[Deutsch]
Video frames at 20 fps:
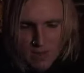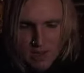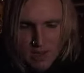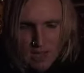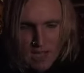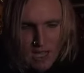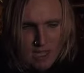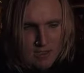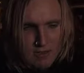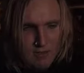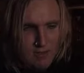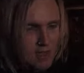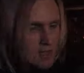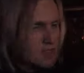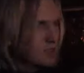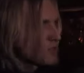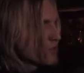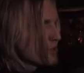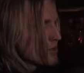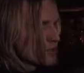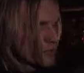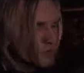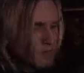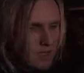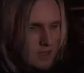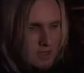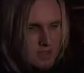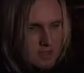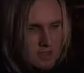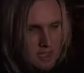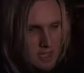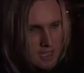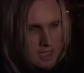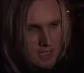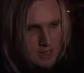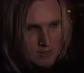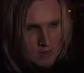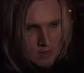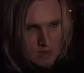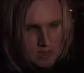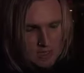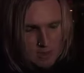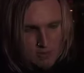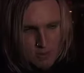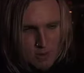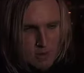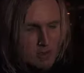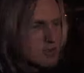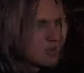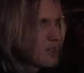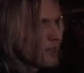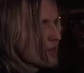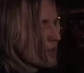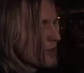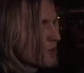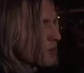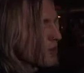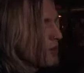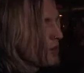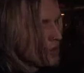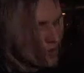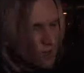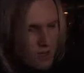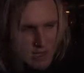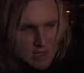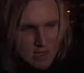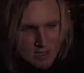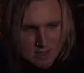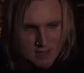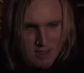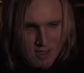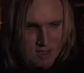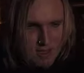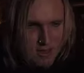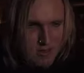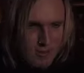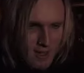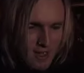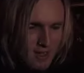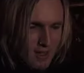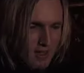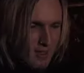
mit Glasflaschen nur zum Taxi gehen, da wurde gleich Polizeikontrolle, Glasflaschen weg